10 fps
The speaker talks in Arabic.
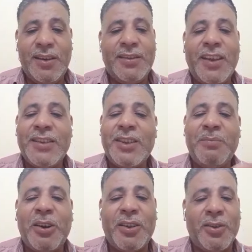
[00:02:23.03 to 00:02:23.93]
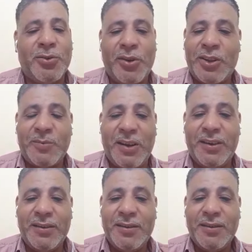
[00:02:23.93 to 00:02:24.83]
انت اذيت مرضى الدكتور رامي اسماعيل
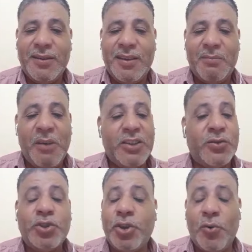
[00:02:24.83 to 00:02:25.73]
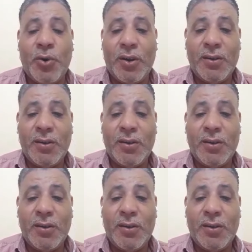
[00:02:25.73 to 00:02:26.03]
ما اذيتوش هو